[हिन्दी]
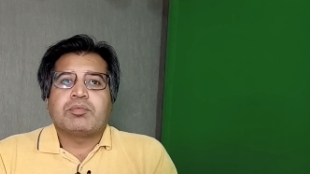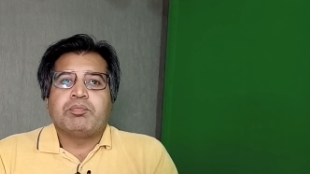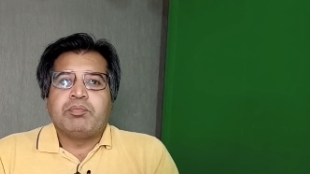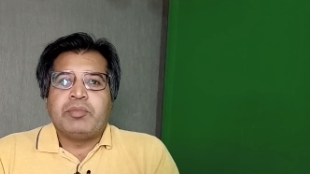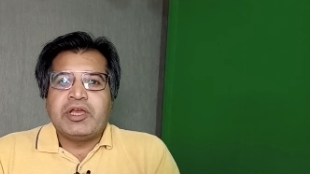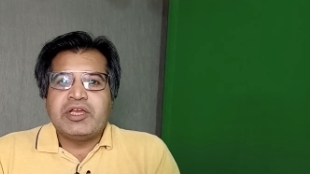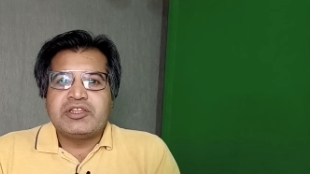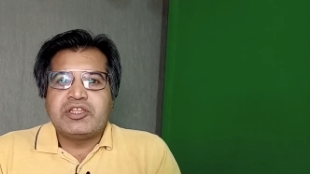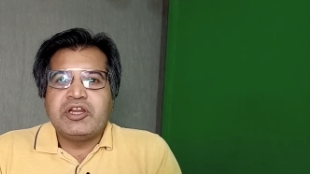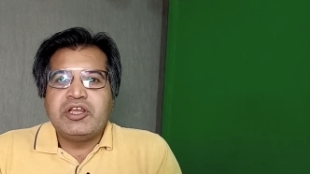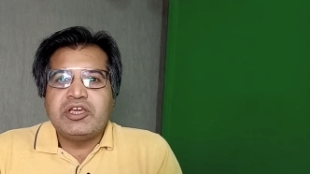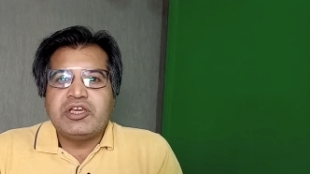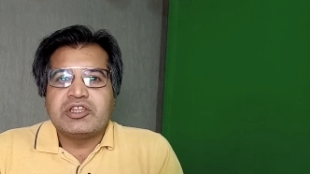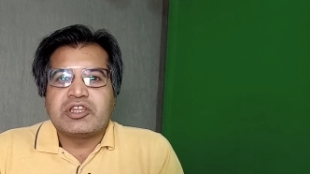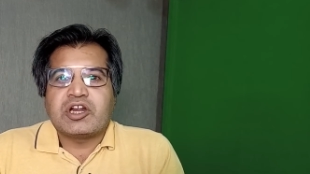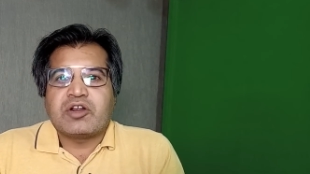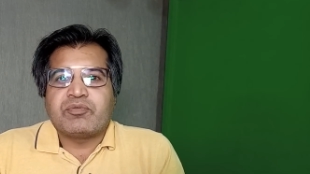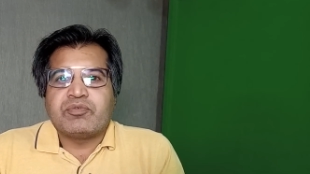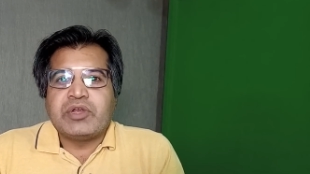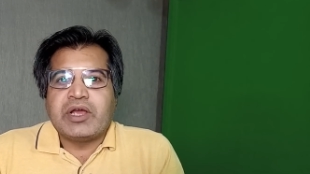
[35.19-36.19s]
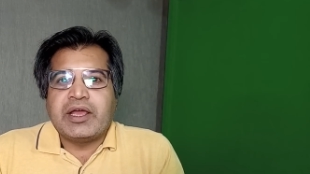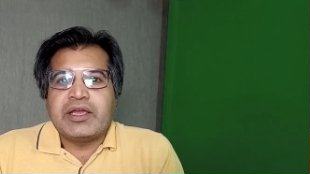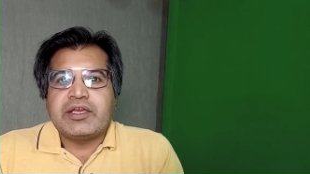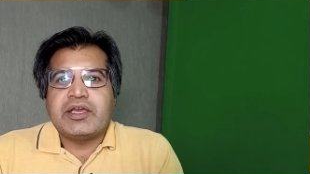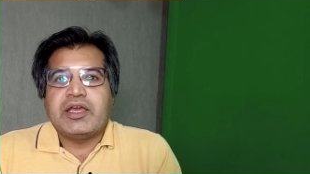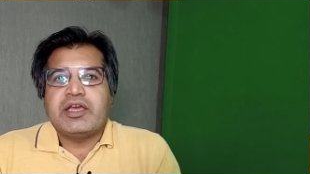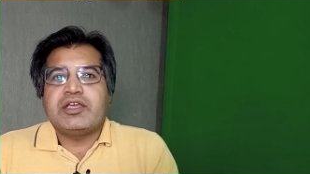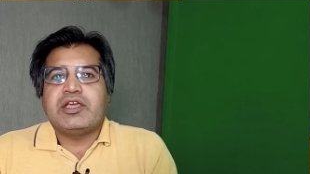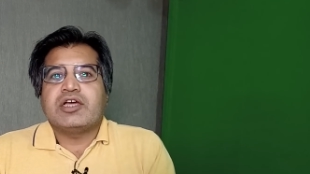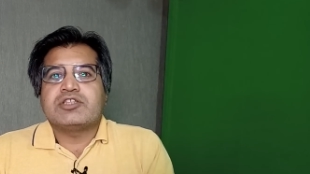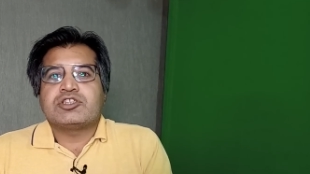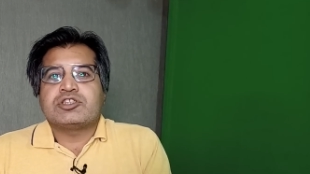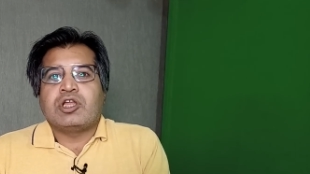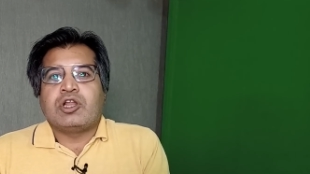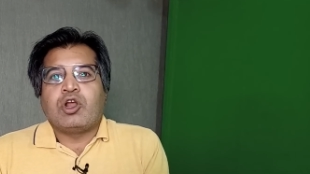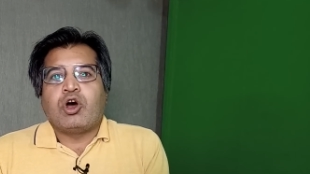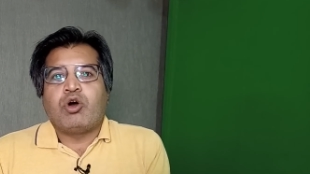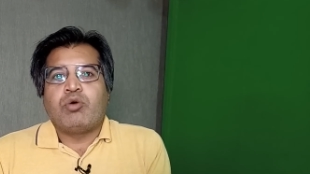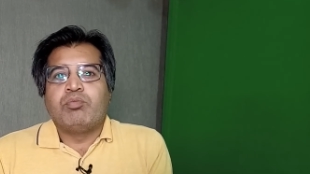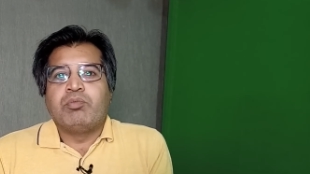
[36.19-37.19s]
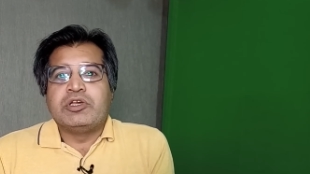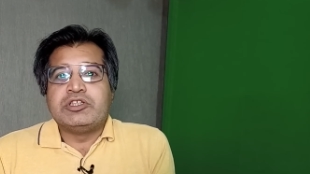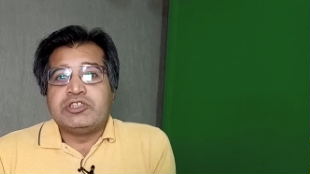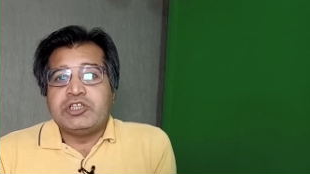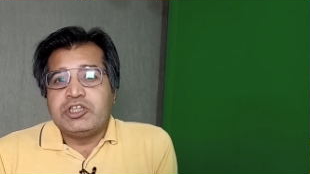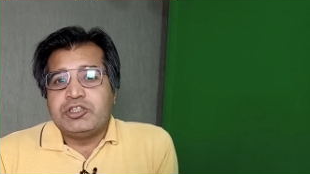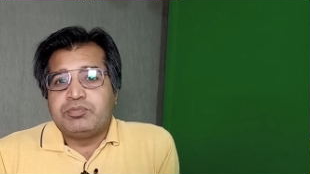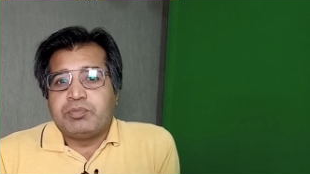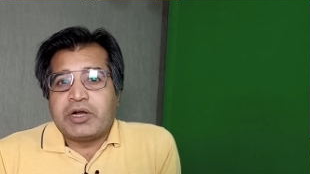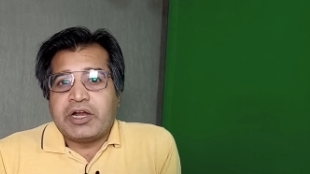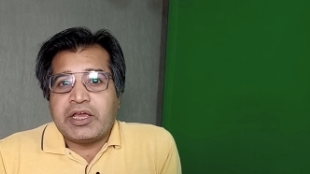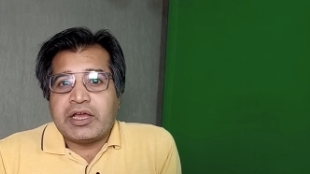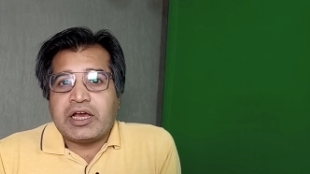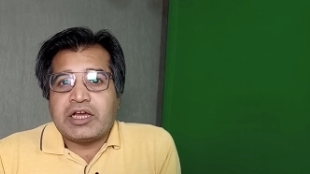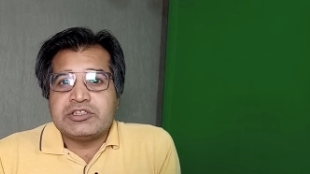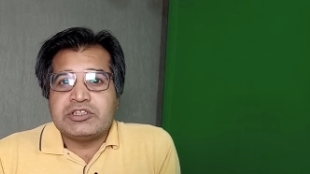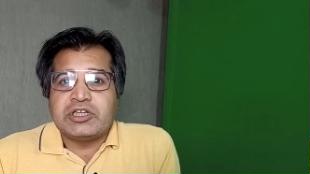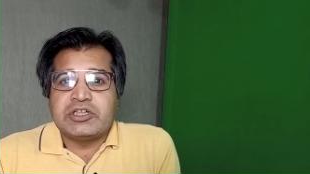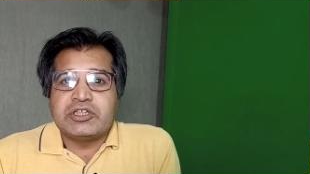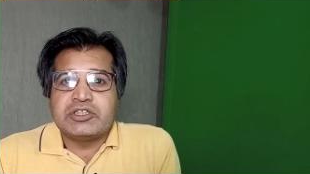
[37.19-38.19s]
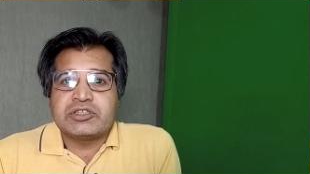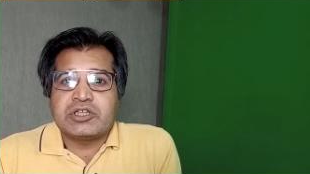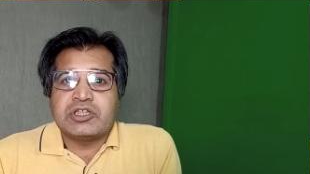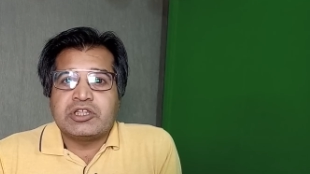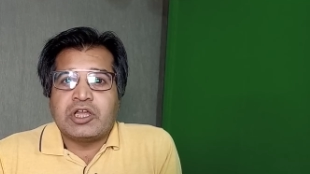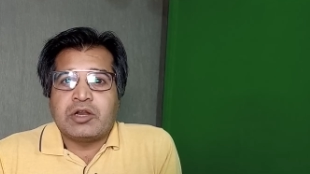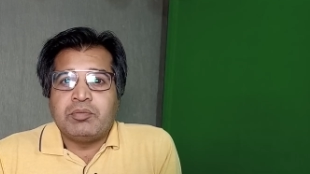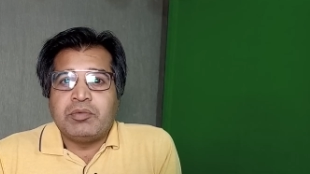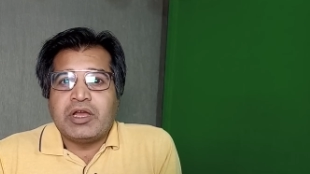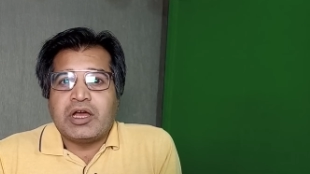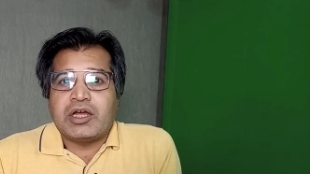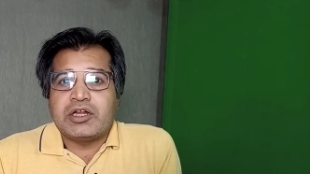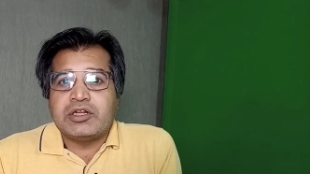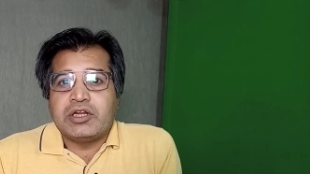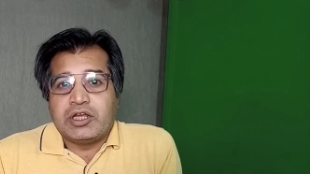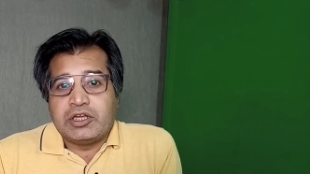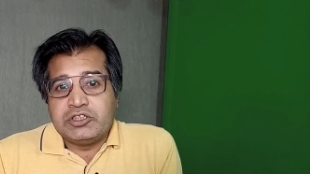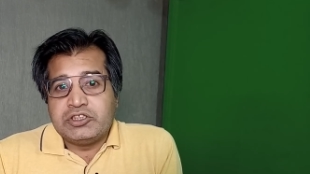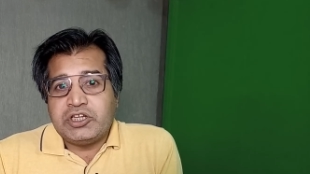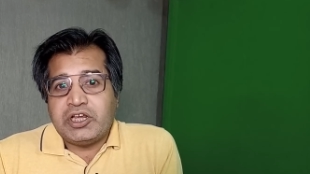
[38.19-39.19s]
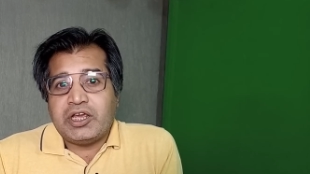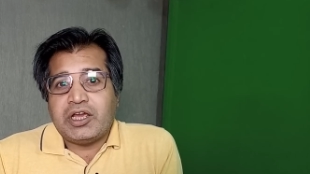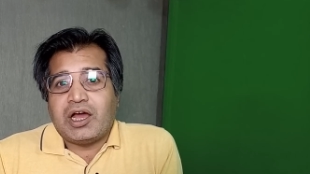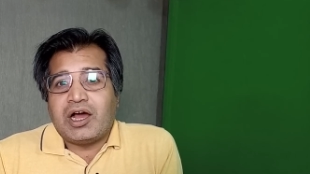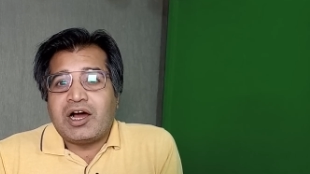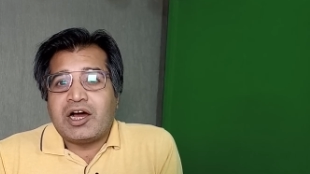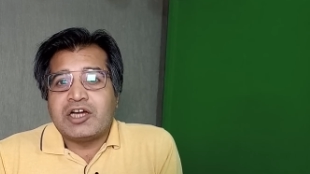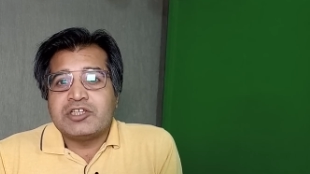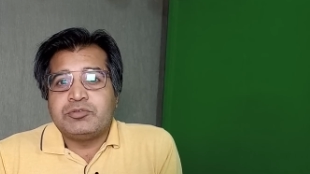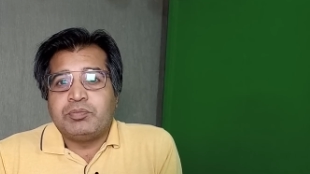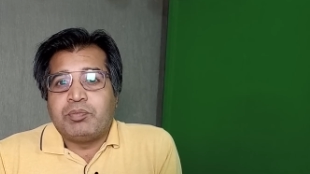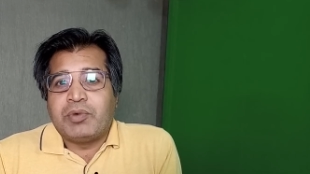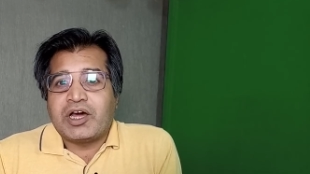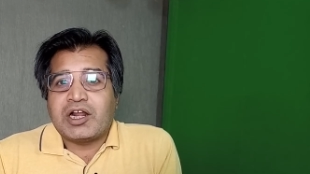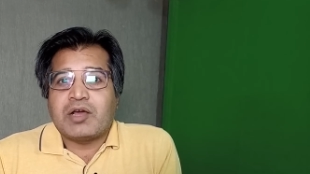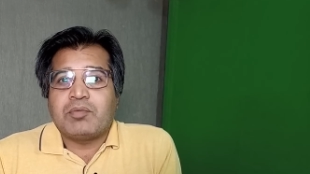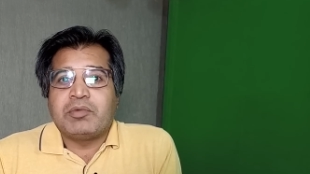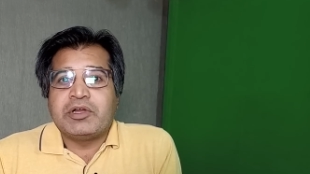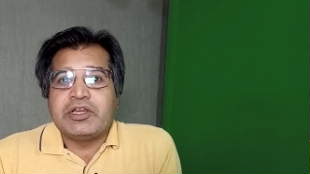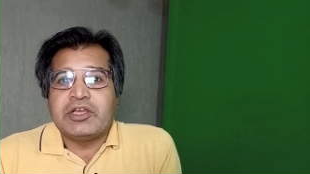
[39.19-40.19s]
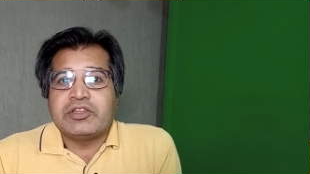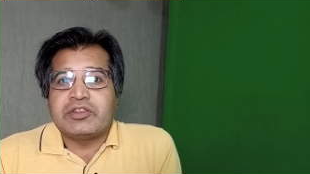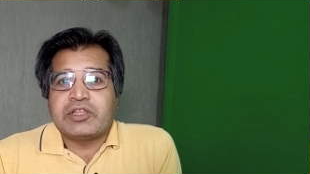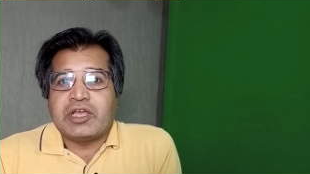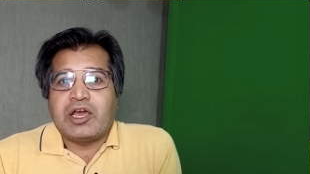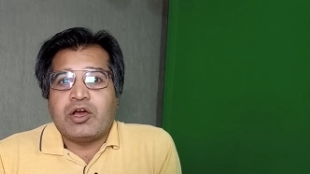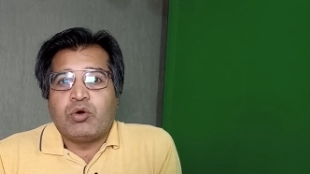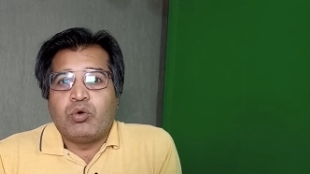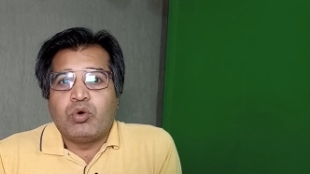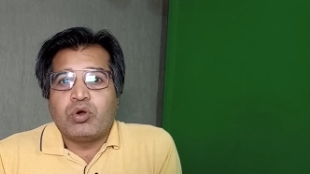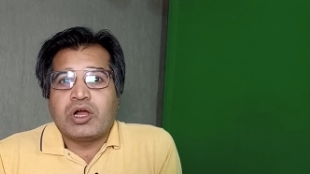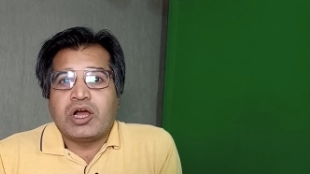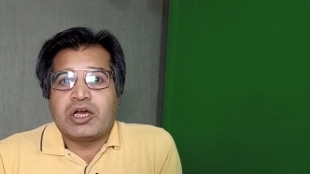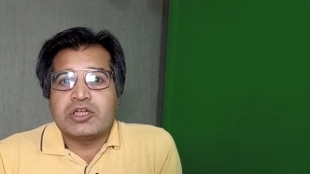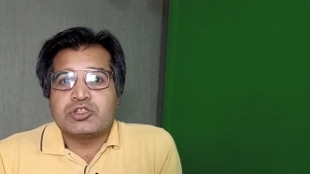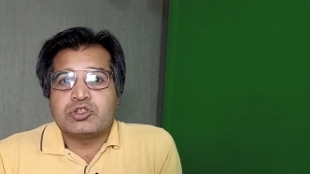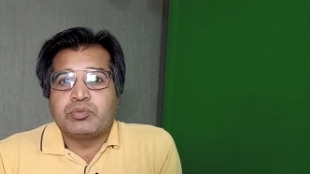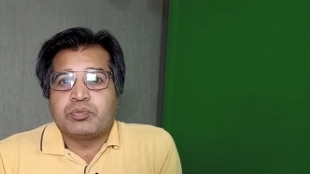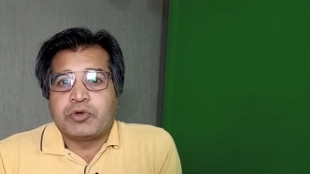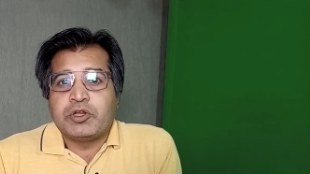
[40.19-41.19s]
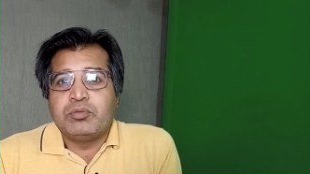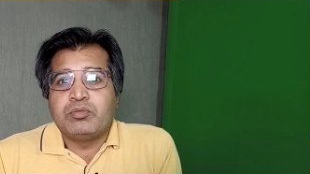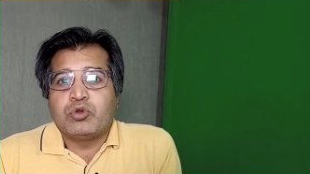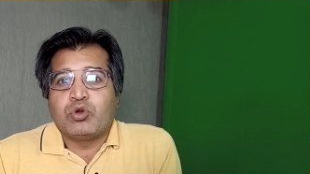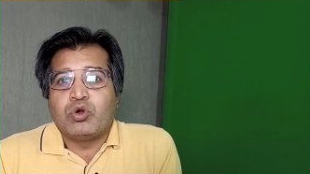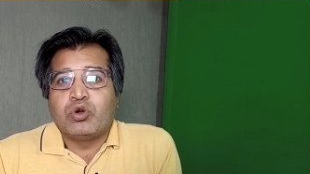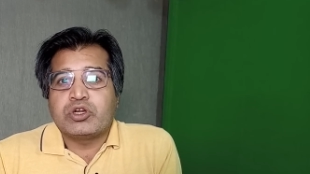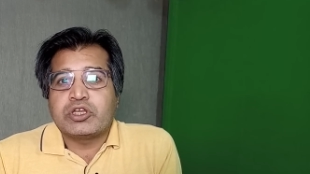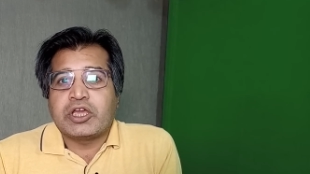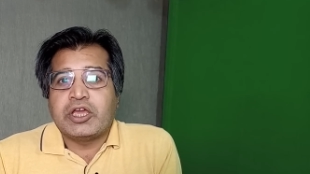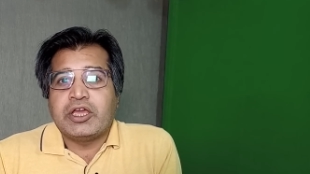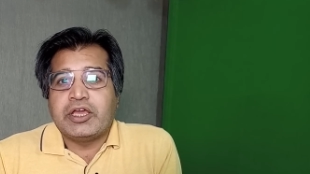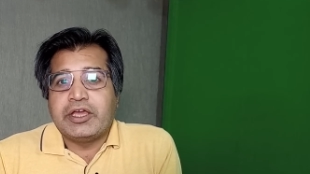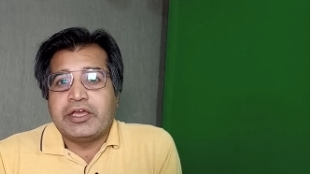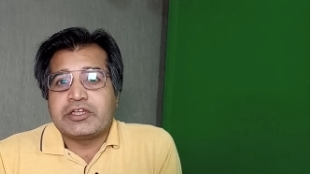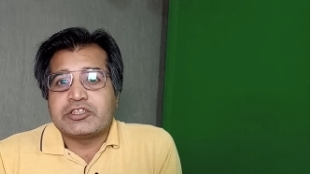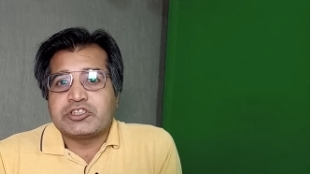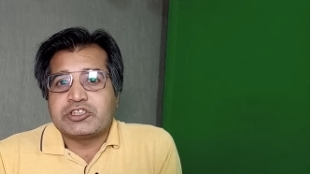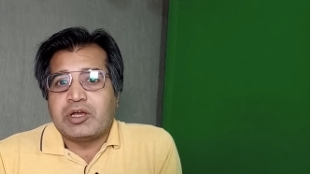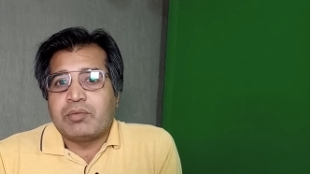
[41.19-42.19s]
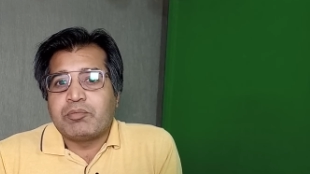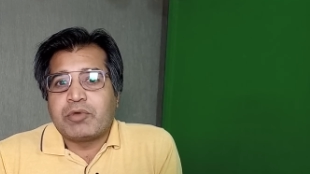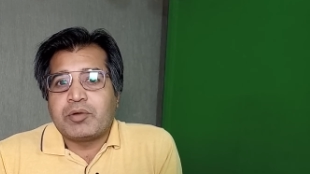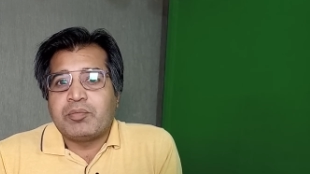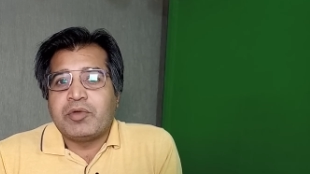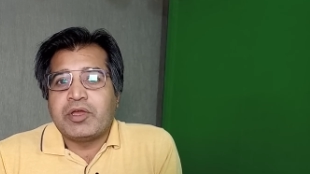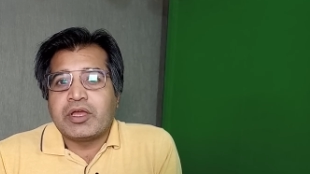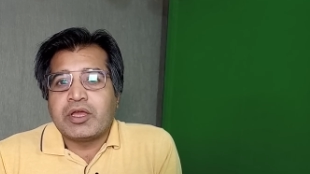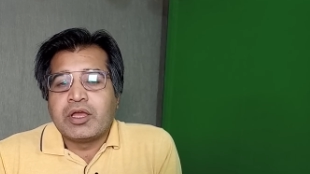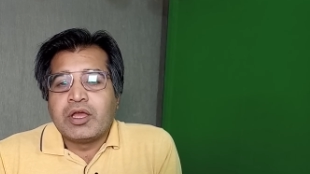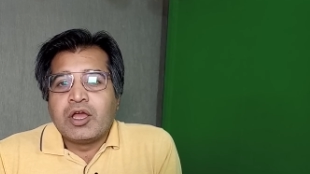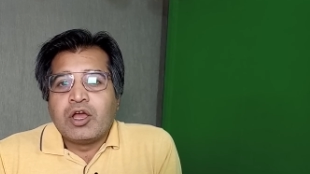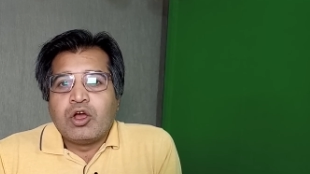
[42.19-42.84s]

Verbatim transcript: बेहतरी की तरफ जाएंगे या तनाव मजीद बढ़ेगा जजेस के दरमियान ये आज 12 बजे तय होगा सुप्रीम कोर्ट के एक चैम्बर में